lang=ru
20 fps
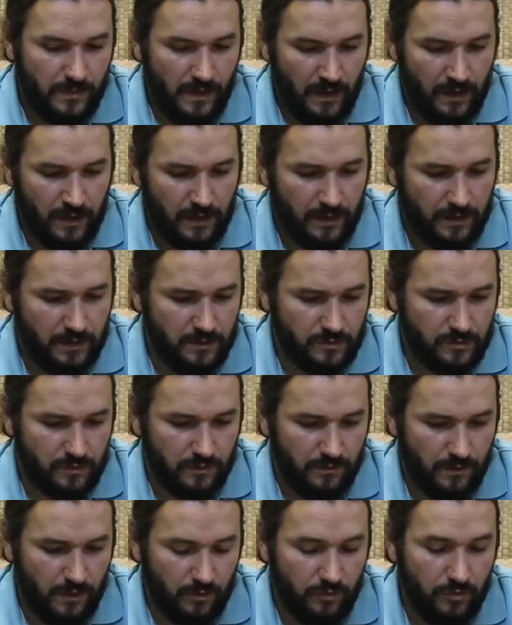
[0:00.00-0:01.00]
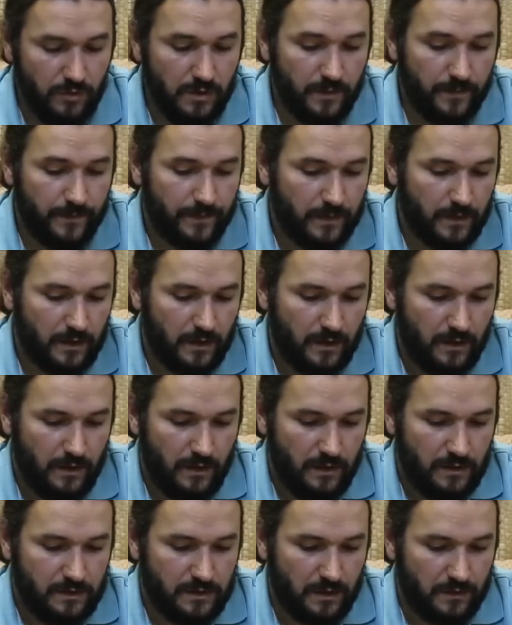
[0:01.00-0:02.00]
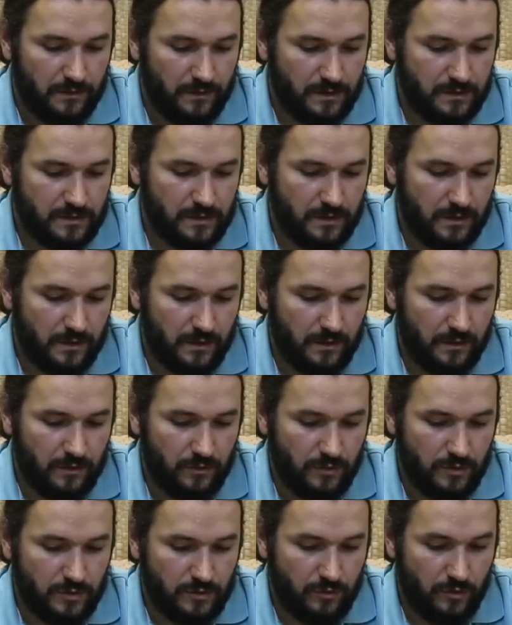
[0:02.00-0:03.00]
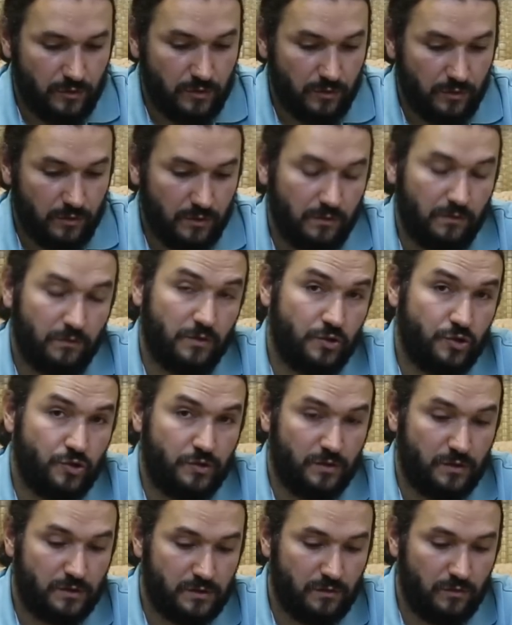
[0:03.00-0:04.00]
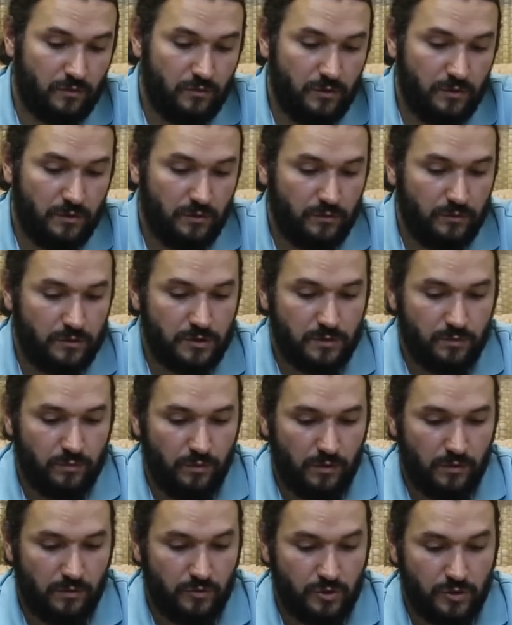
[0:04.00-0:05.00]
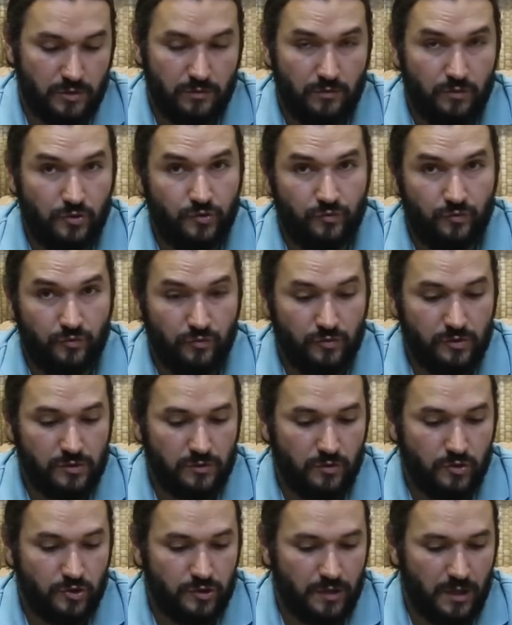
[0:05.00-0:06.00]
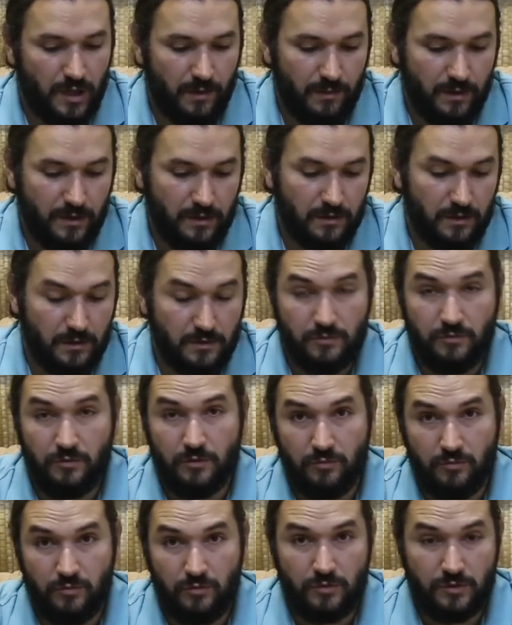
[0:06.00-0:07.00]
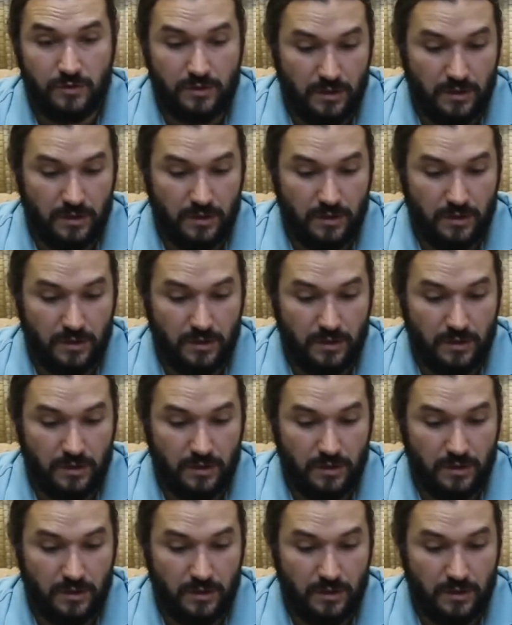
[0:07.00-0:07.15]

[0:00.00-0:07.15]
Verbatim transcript: Хранится он два года. Соответственно, то есть хоть он на 2014 года, он до сих пор уже очень вкусный, очень ароматный, скоро будет,